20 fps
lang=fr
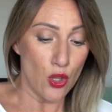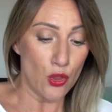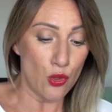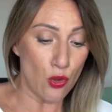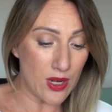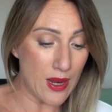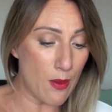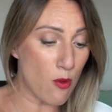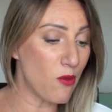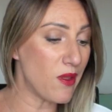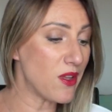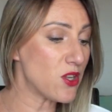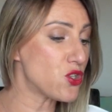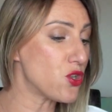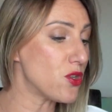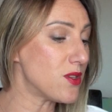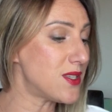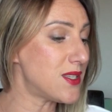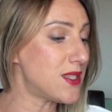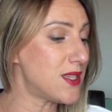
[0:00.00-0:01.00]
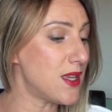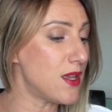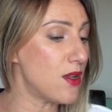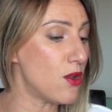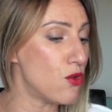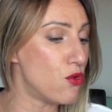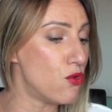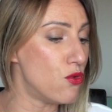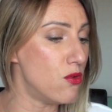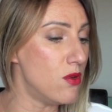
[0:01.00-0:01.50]
Donc la première chose,
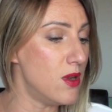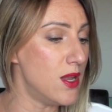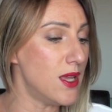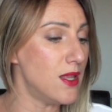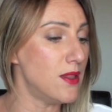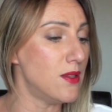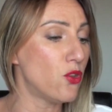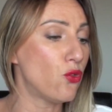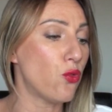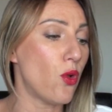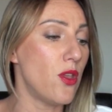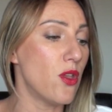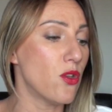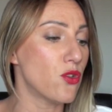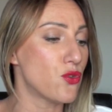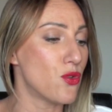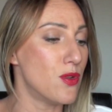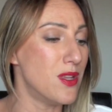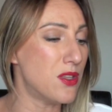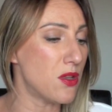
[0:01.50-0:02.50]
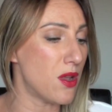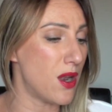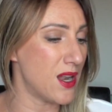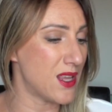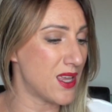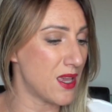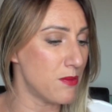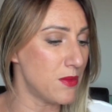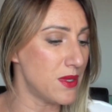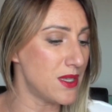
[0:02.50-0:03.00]
c'est le lait nettoyant de Little
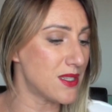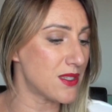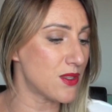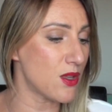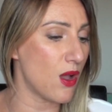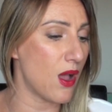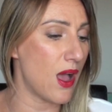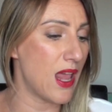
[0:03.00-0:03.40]
Alchemist